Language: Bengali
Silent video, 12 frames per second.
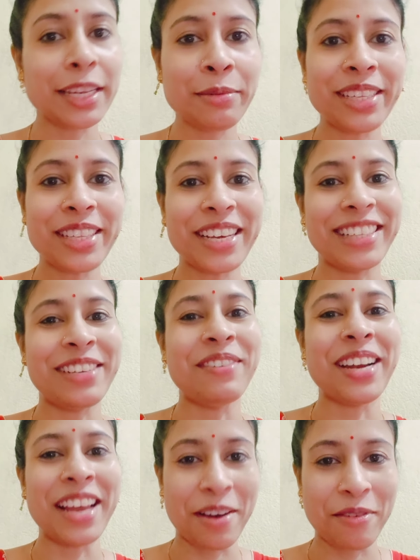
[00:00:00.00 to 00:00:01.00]
শালির বাড়িতে
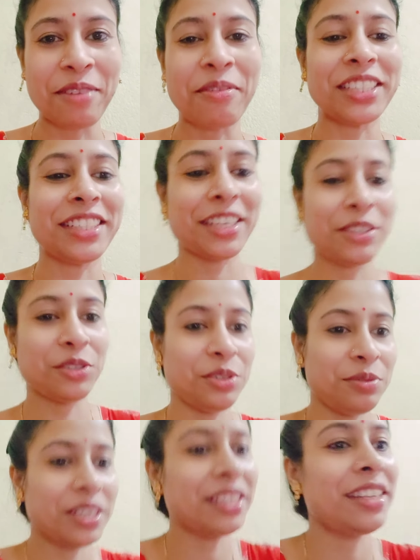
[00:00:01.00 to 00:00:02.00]
গেছে মানে আমার মাসি
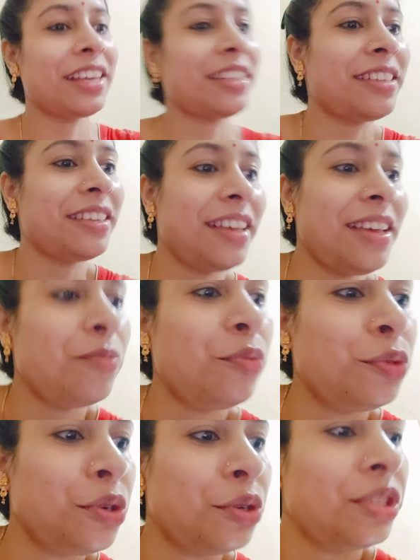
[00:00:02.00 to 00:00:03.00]
শাশুড়ির বাড়িতে গেছে
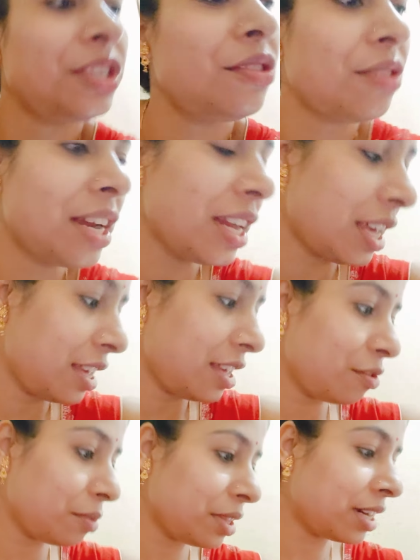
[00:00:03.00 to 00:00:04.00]
হ্যাঁ পুজো হচ্ছে তো
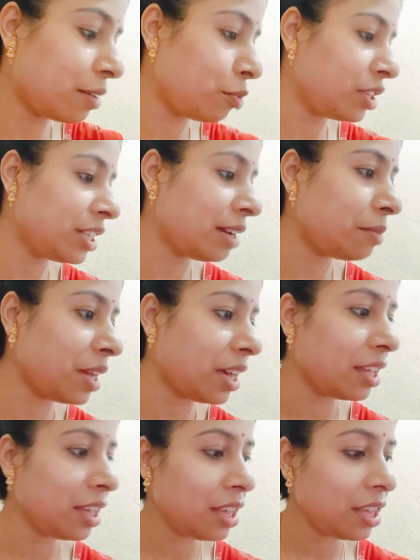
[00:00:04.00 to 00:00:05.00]
ওখানে তোমাদের একটু
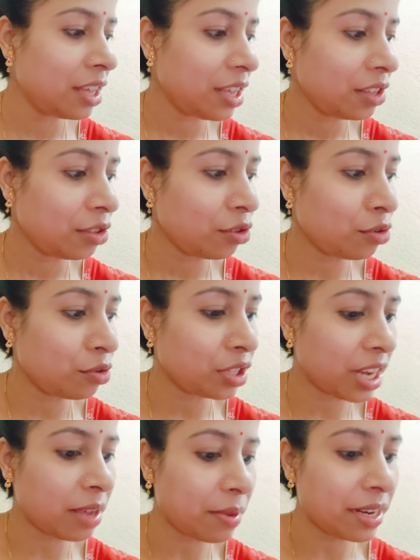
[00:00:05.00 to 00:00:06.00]
বলেছিলাম না
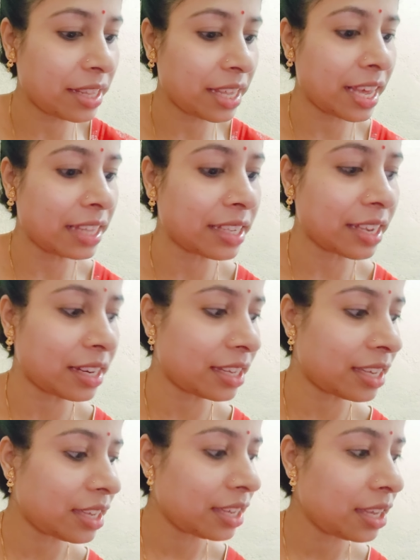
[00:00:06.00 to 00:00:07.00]
তো সেই বাড়িতেই
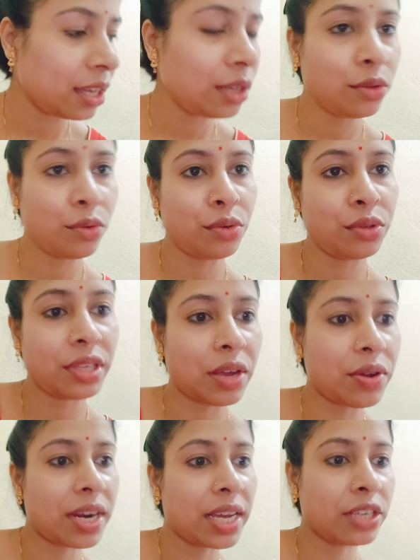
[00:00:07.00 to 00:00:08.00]
গেছে আর তো
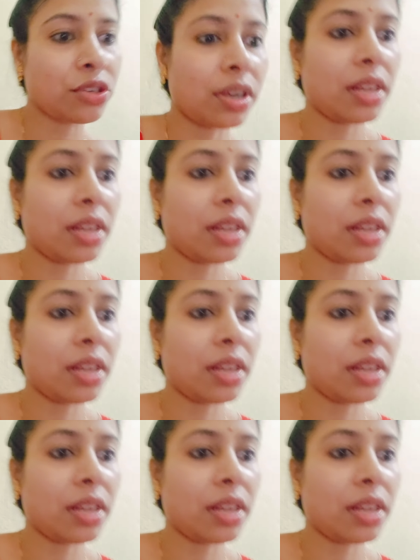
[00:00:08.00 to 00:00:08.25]
যাওয়ার